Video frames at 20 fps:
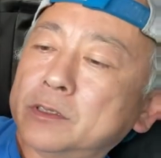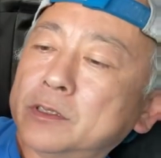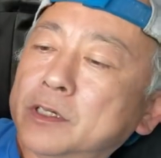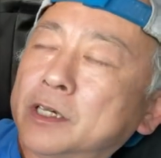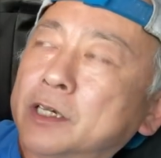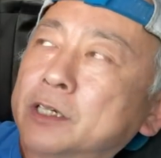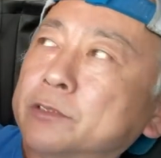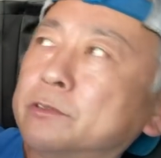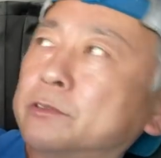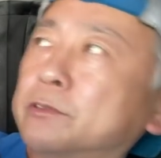
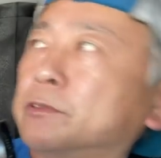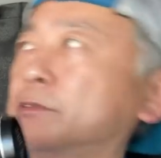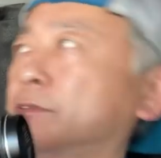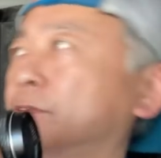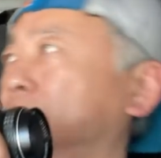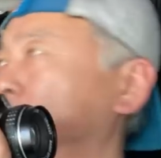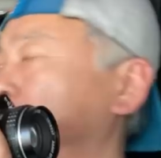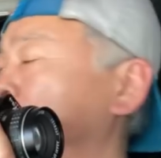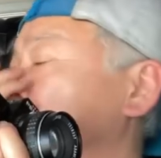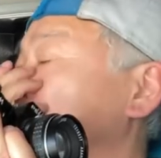あ
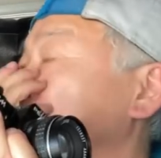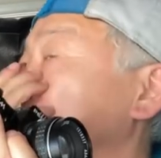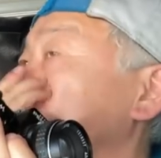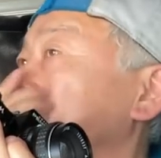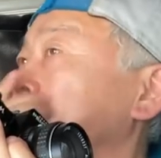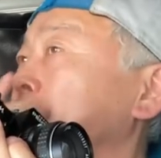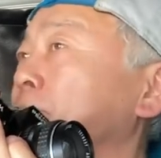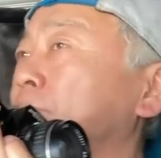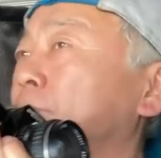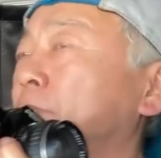の、
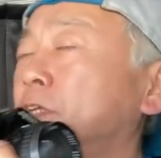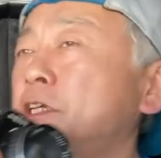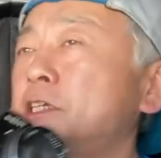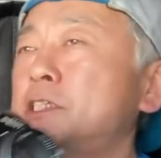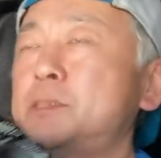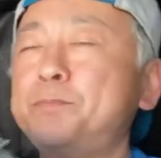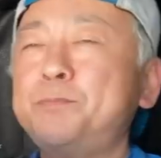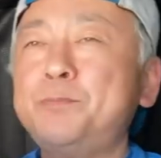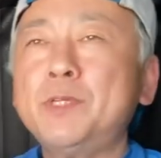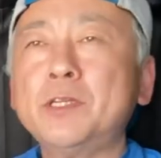
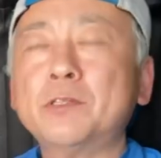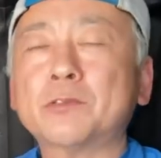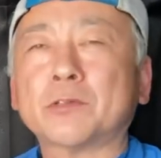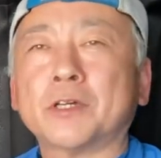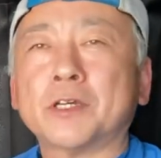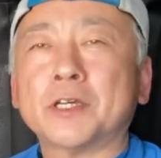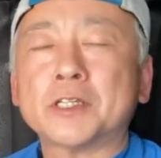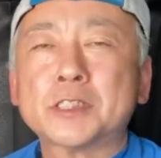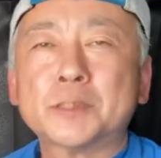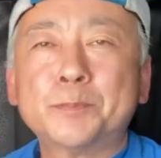SP と
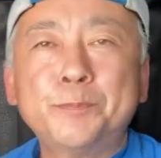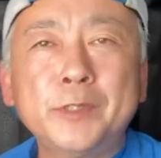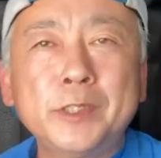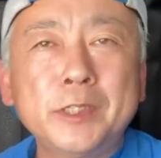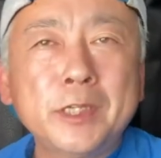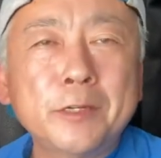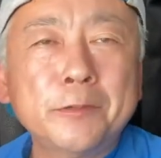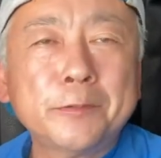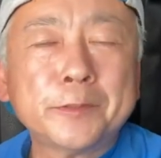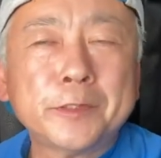か
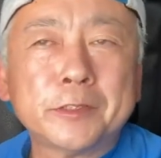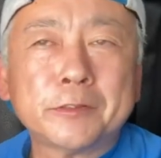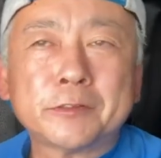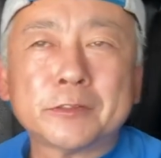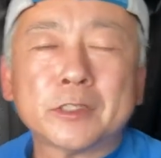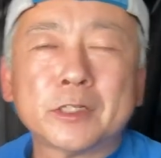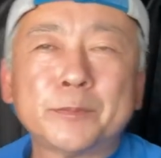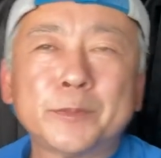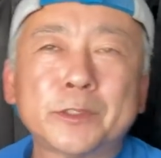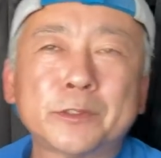SPF に比
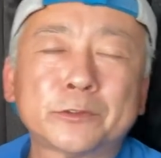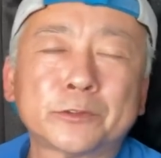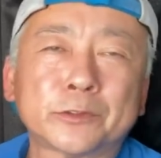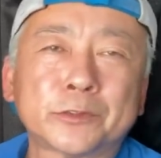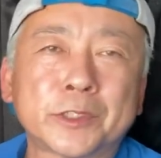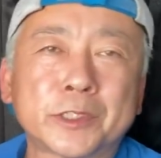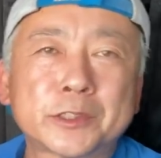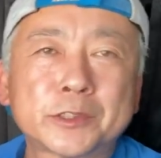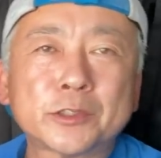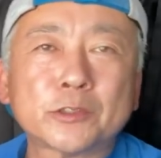べると
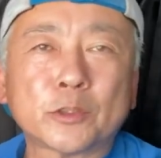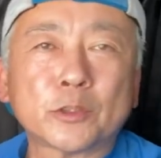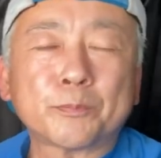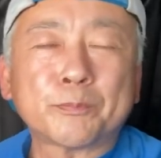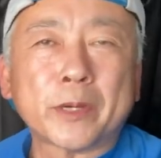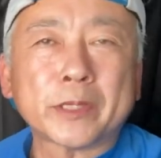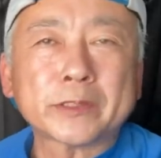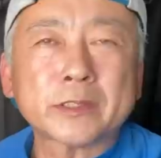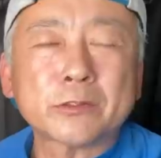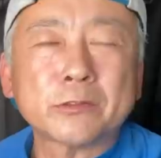ね、ちょっと
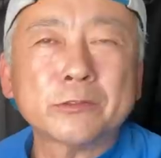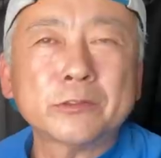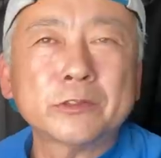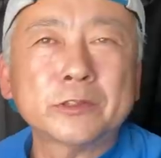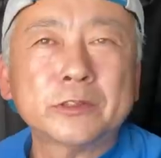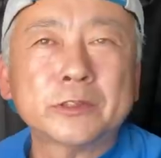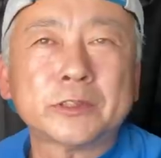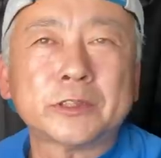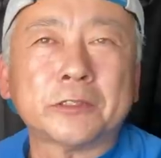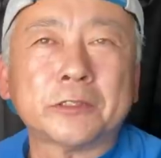パタコンっ
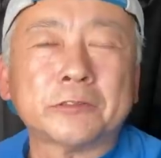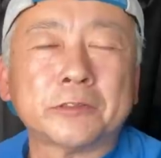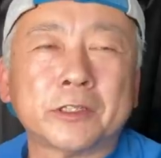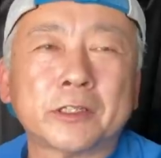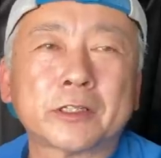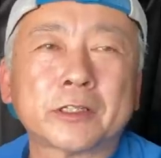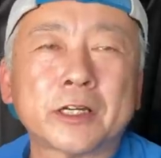ていうね、